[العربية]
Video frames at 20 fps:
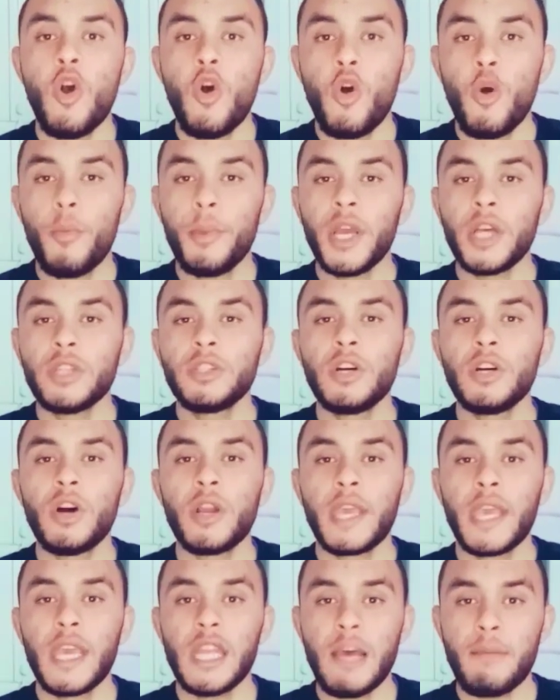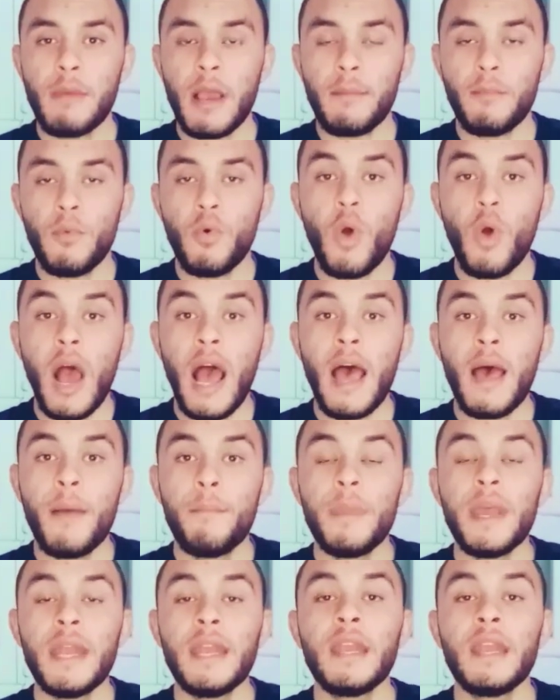وبيختار كده مجموعة
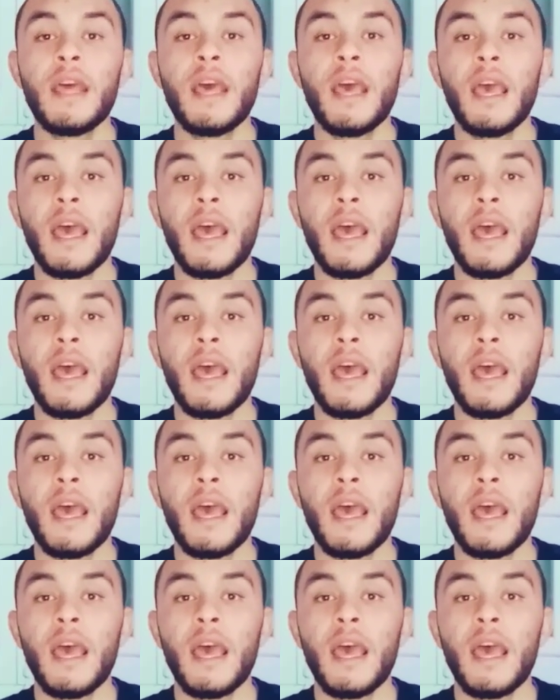من